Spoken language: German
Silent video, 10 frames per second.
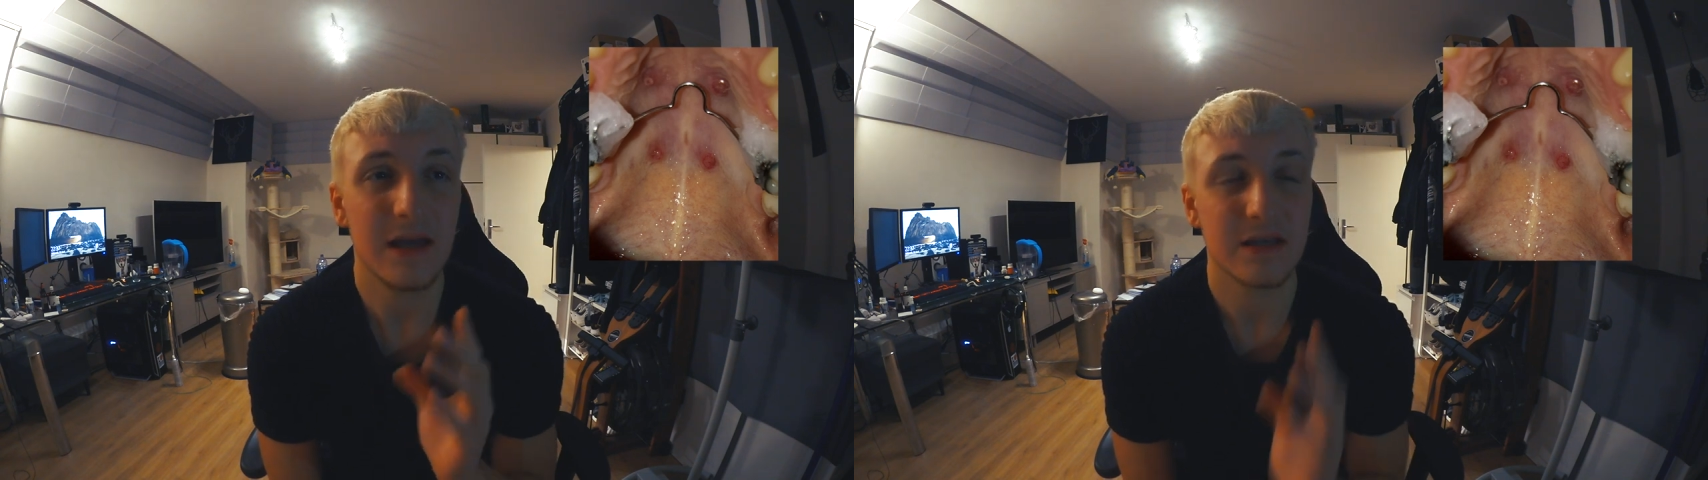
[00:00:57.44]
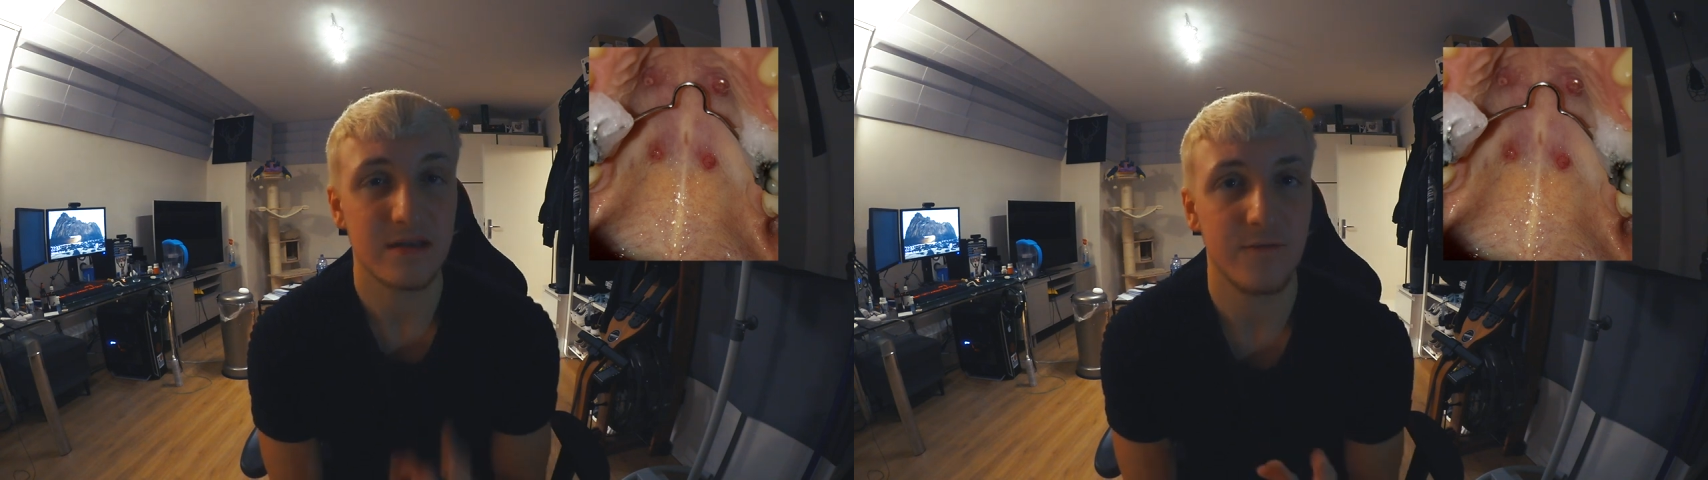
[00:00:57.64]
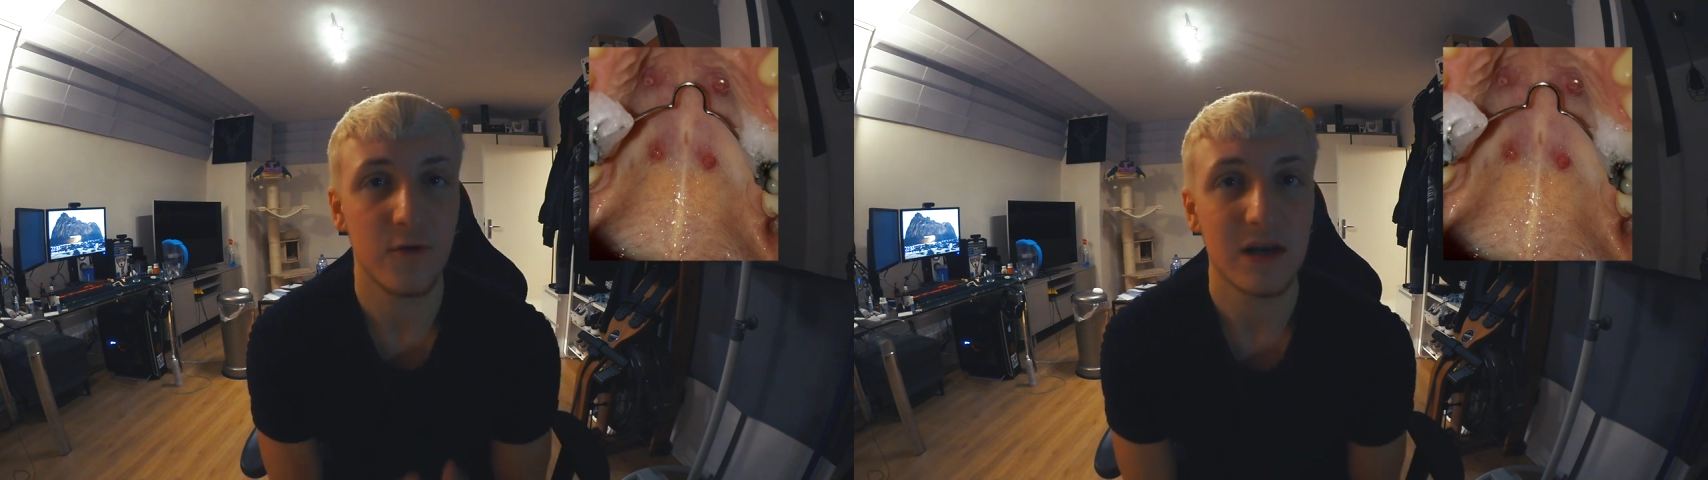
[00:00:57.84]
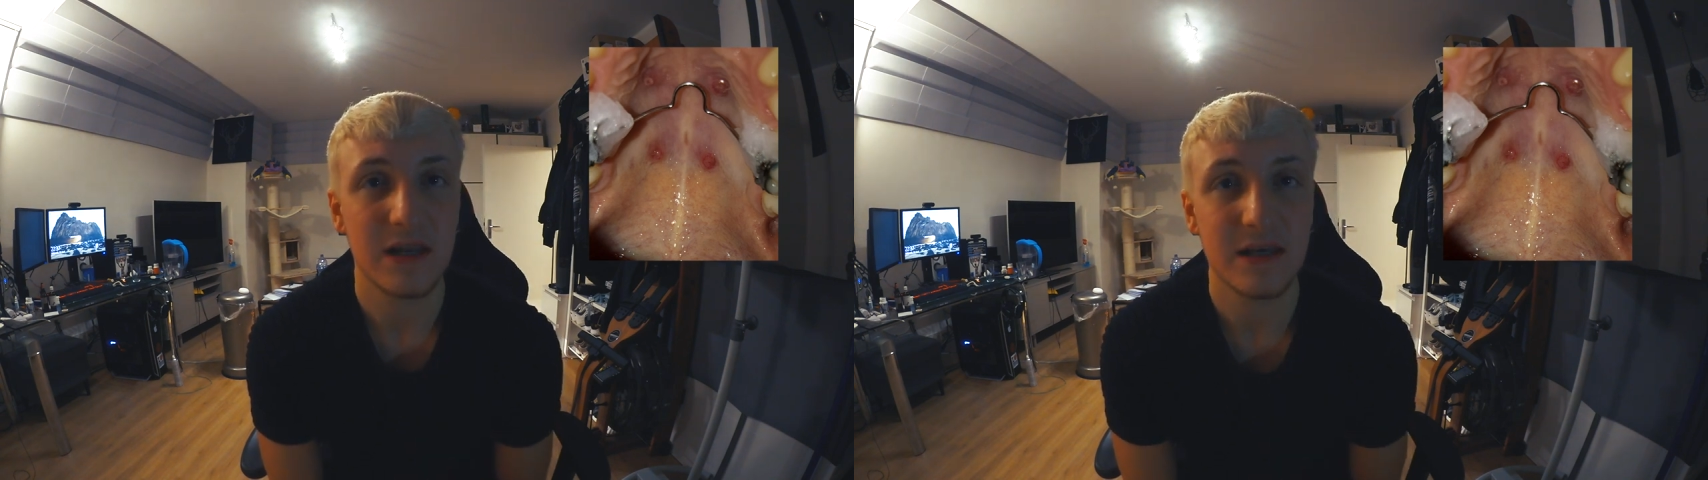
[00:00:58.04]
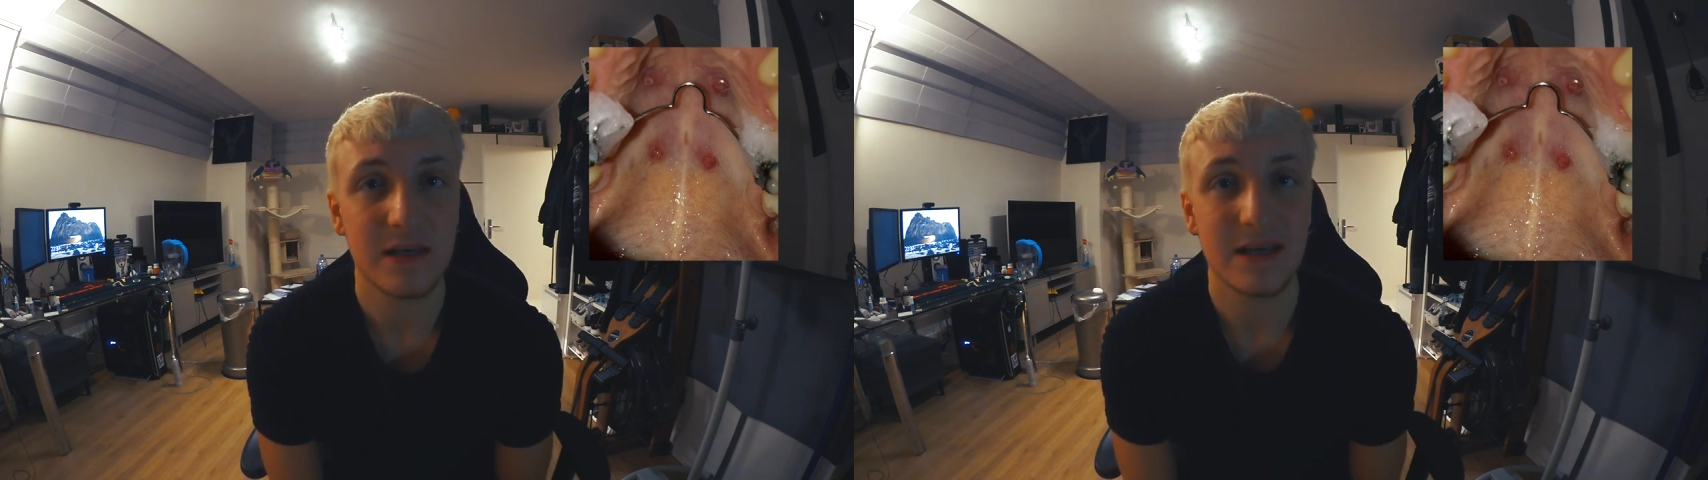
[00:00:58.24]
ist
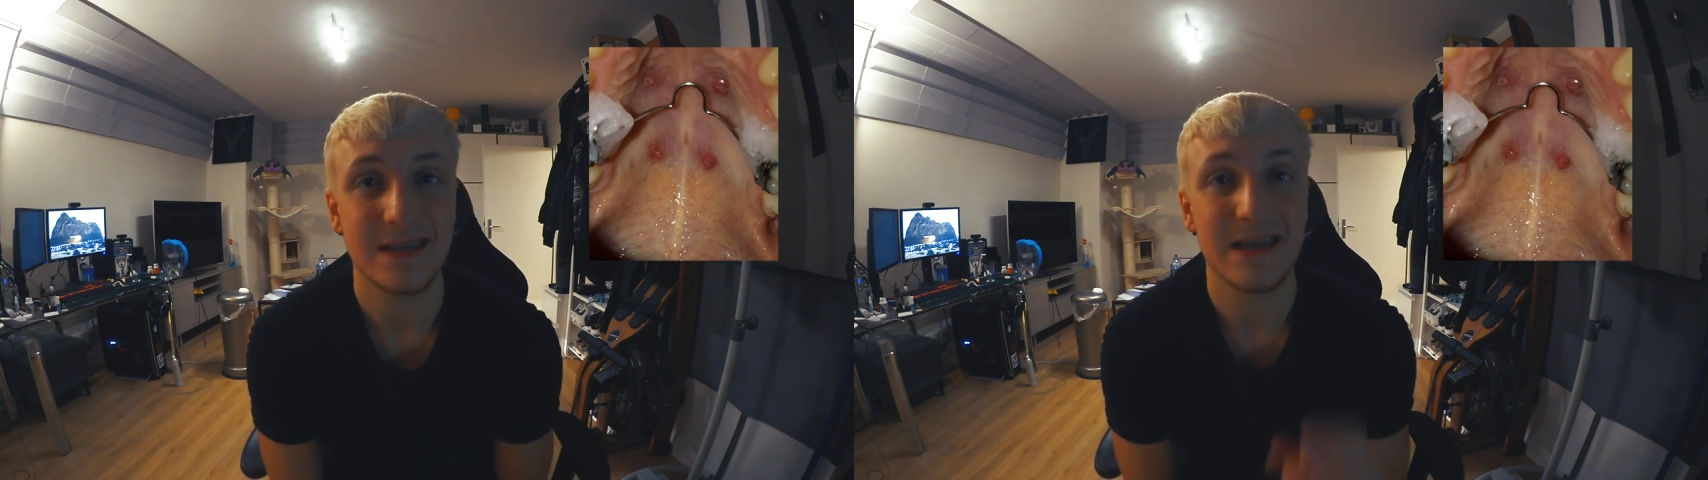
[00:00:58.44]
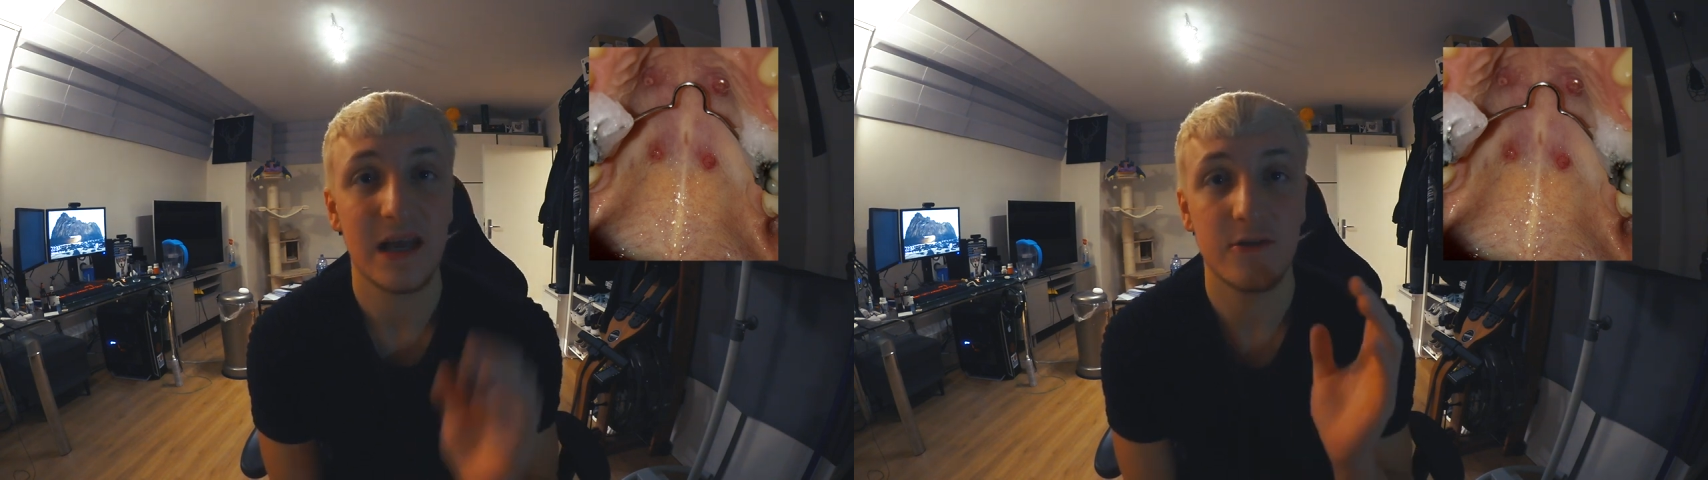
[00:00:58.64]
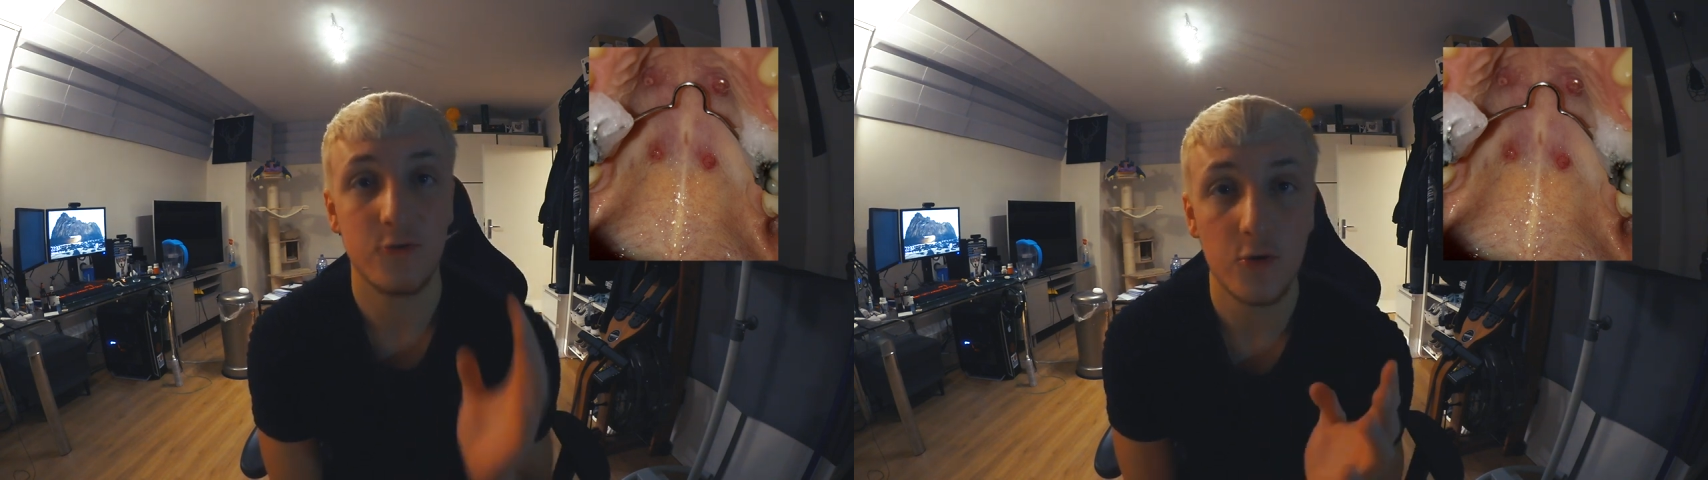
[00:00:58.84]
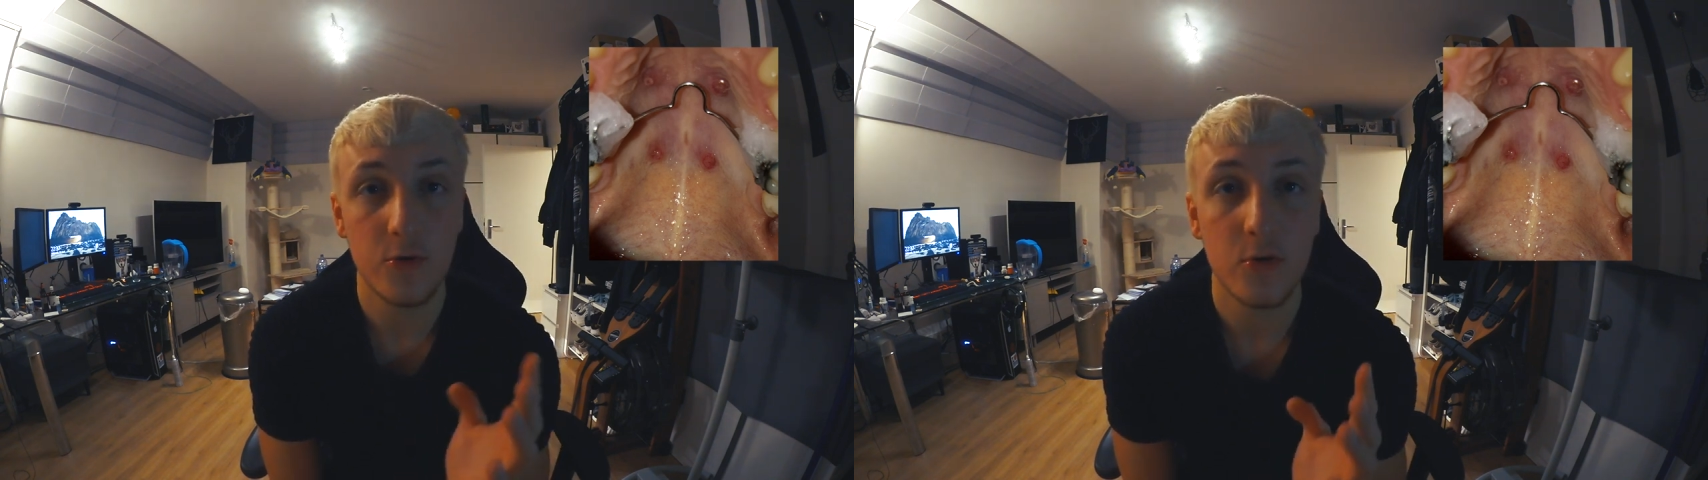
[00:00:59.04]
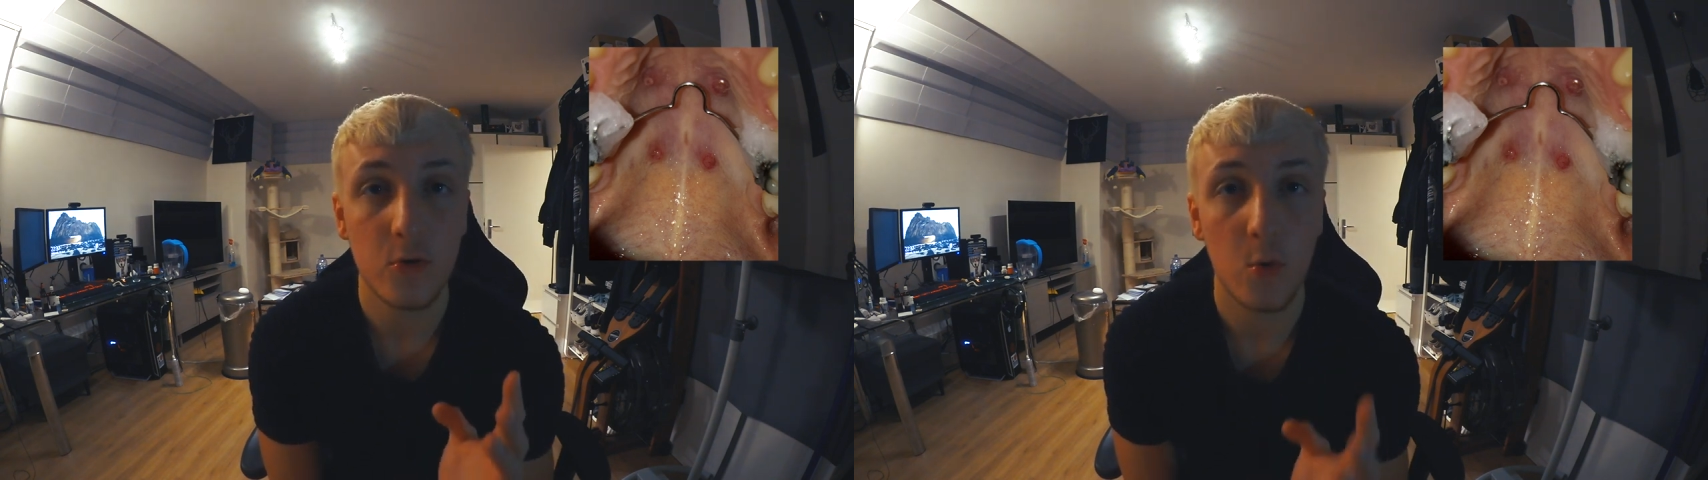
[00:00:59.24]
wirklich sehr
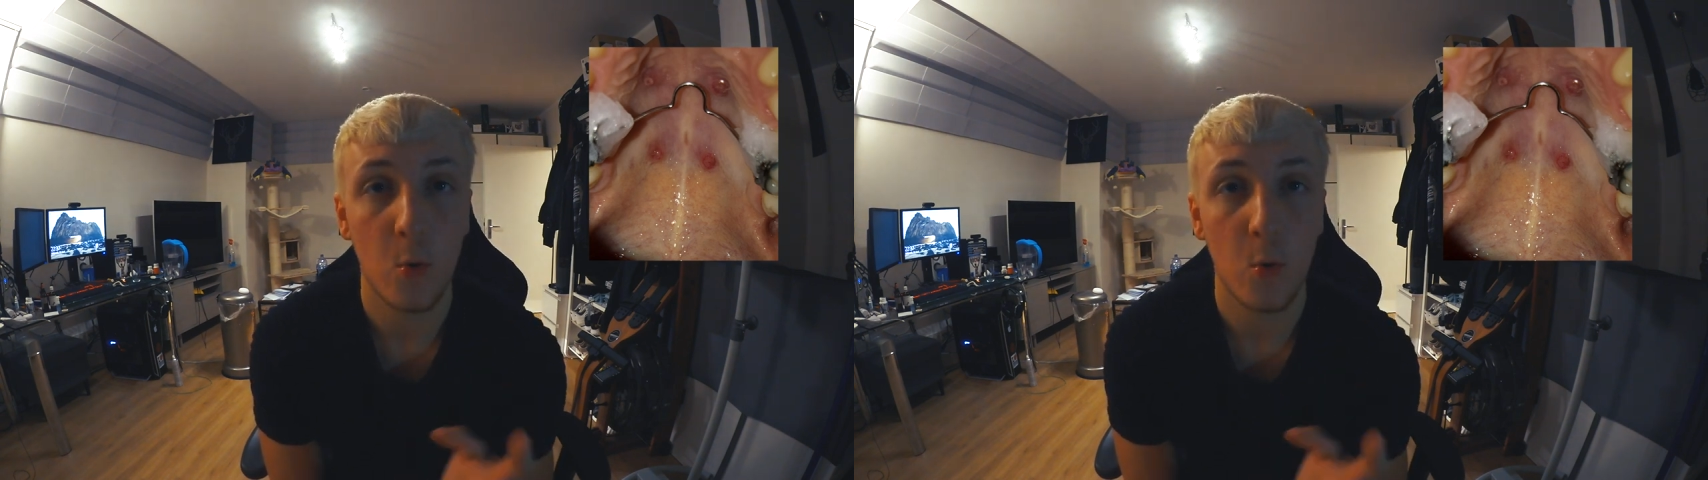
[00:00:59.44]
dünn